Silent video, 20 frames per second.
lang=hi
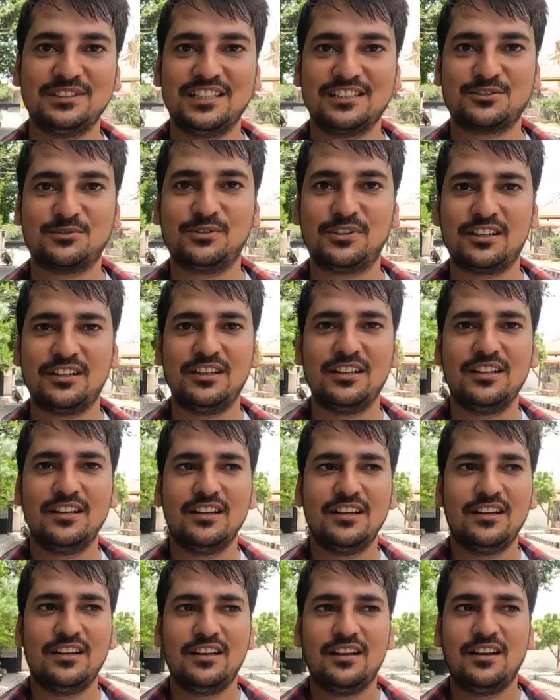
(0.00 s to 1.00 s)
मुझे और आपने बुक
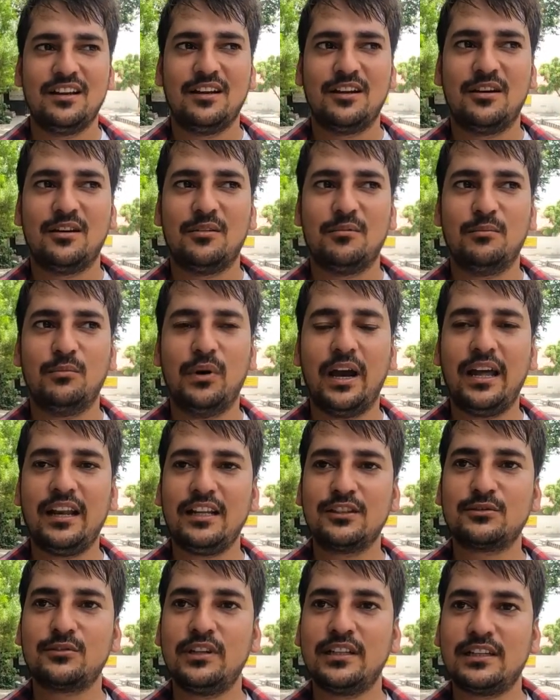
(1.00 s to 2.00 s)
कब किया था इसको
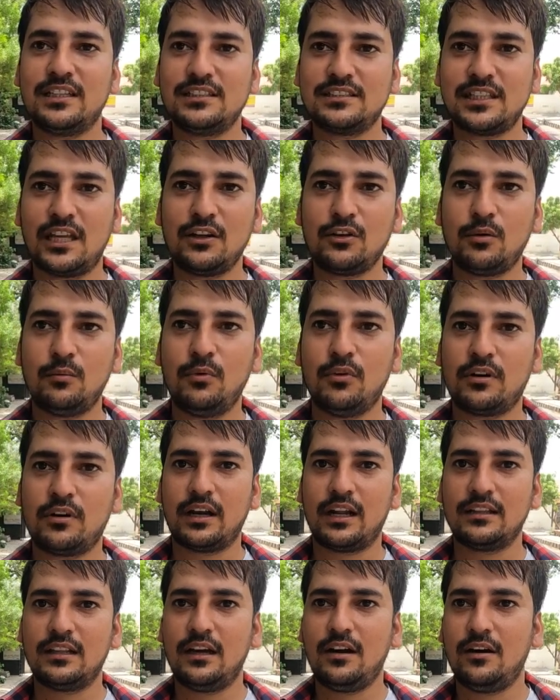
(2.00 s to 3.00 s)
मैंने इसको 21 तारीख को
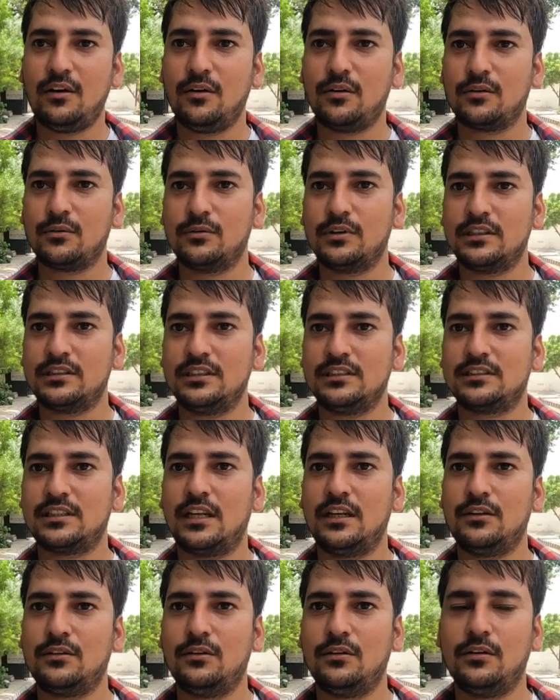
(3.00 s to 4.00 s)
करा था और 29
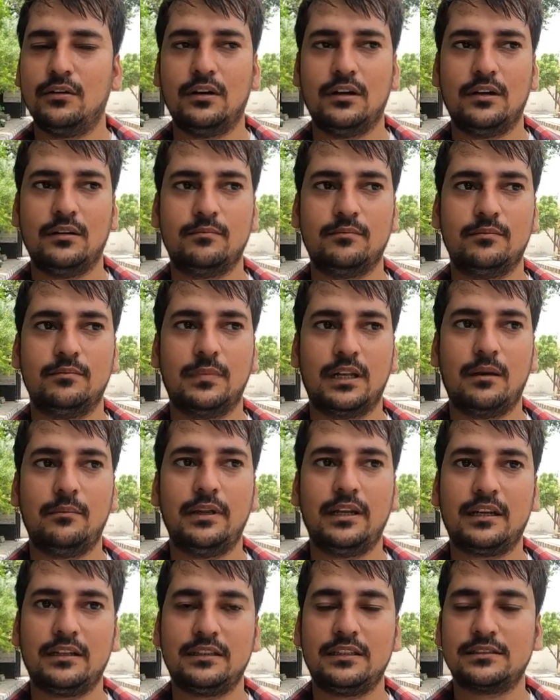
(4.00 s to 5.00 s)
तारीख को
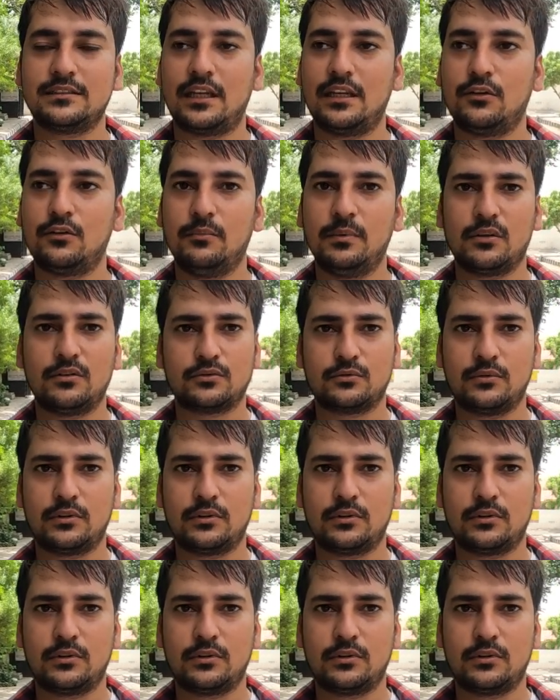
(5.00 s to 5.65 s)
मतलब 31 तारीख को मेरे को